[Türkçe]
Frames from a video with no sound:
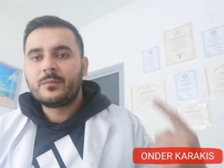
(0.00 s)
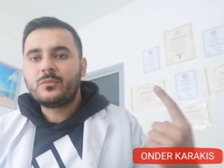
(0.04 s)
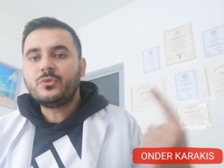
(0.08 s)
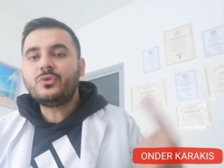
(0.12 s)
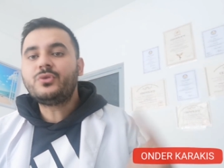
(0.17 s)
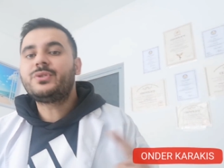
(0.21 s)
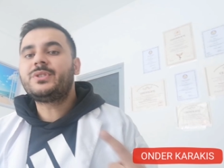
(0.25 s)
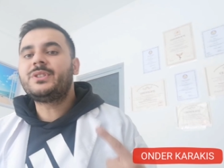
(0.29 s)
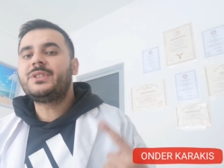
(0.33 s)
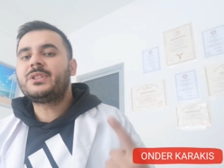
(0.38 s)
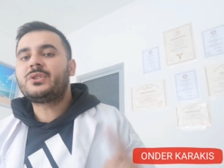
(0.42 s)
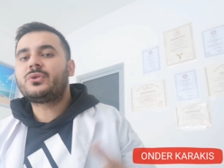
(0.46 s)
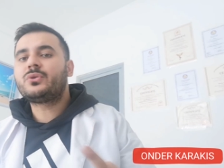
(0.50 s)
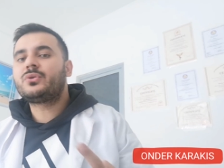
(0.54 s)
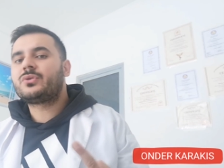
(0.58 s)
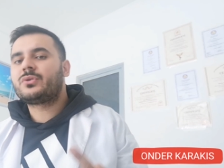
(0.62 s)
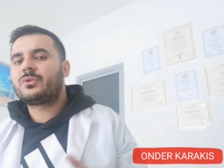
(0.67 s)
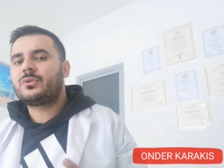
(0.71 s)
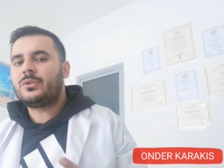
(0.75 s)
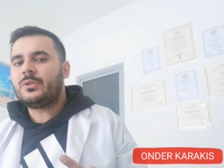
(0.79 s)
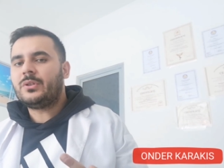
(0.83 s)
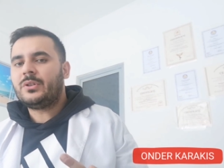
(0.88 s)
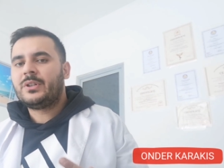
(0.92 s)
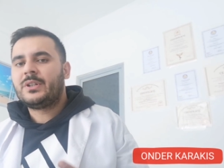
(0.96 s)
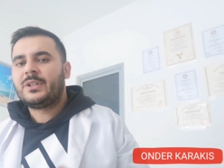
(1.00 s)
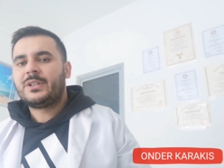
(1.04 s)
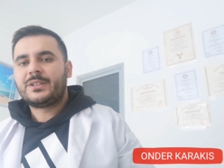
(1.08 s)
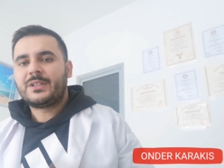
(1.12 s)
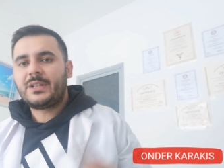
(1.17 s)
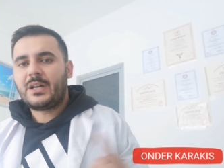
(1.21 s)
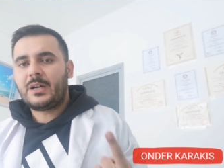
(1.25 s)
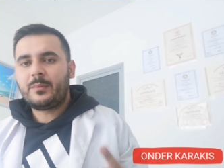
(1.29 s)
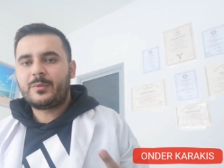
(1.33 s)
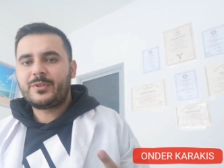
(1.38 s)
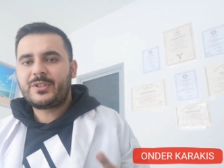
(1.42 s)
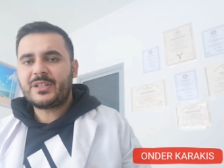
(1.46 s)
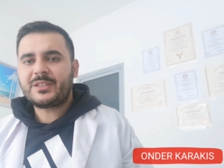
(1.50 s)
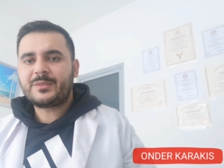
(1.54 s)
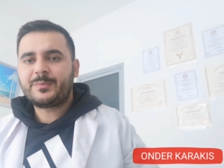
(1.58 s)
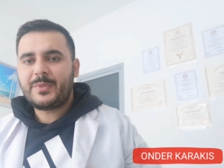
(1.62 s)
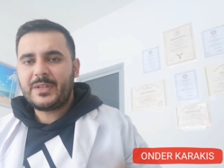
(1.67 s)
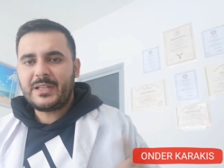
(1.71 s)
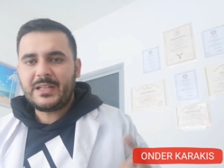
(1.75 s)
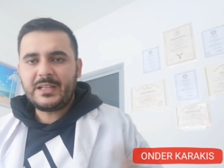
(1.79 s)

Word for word: Bu sinir ucunu ne yapacağız?